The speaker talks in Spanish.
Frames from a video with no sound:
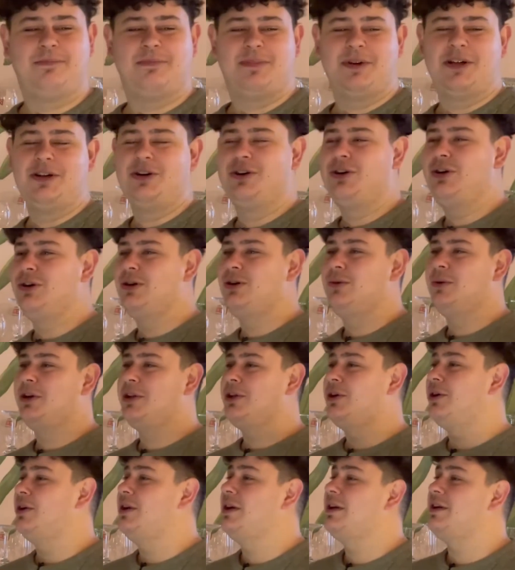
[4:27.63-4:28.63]
Pero
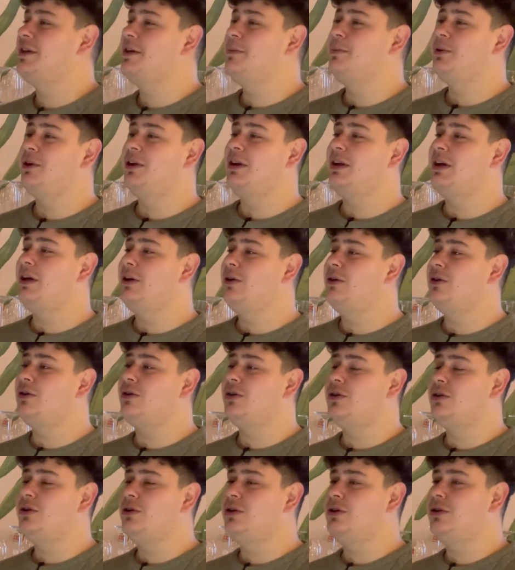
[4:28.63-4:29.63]
bueno, elegí por el lado del
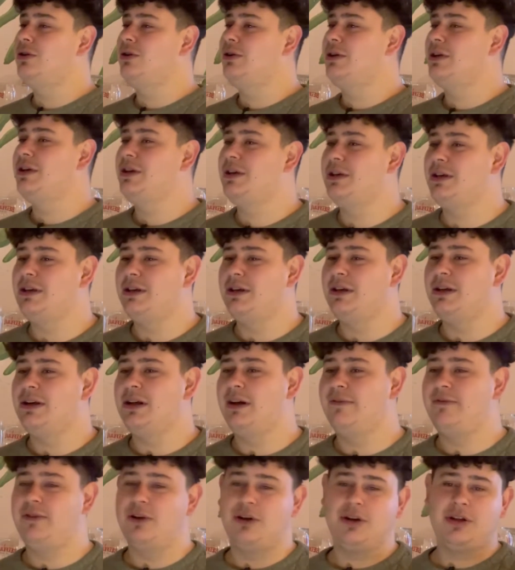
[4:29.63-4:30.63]
color y
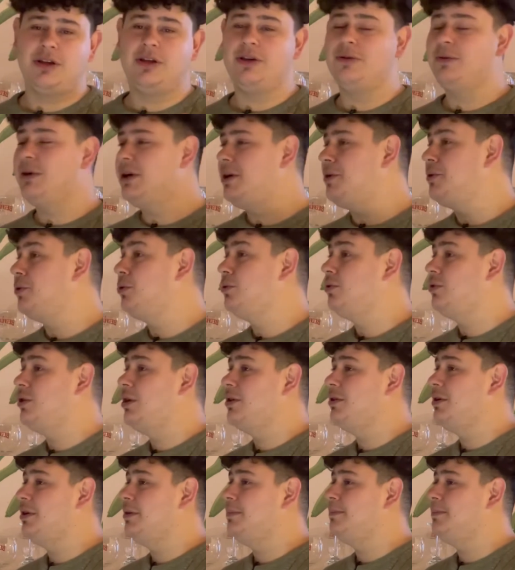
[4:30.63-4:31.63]
las flores de hibiscus
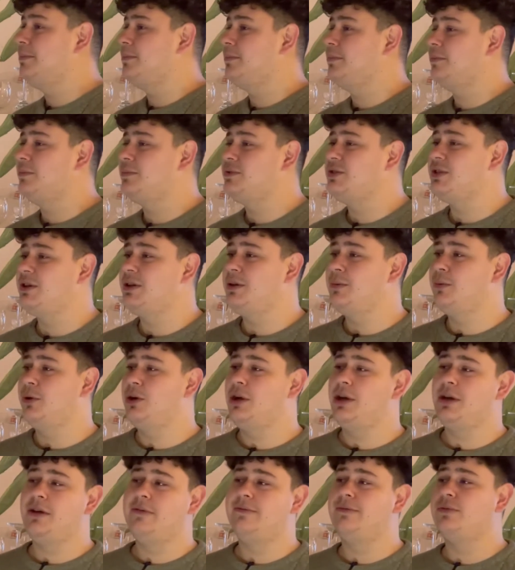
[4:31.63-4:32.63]
tienen, si vos
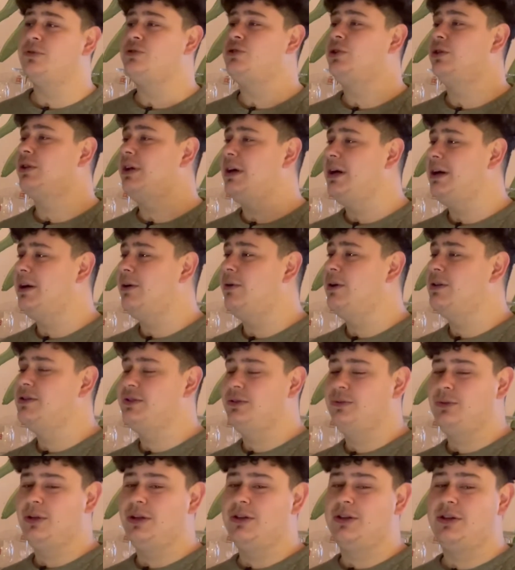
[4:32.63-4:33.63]
las infusionás o
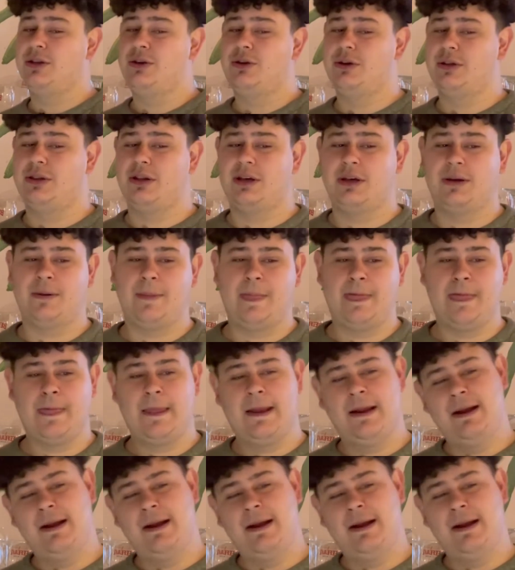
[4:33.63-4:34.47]
haces un estilo de té,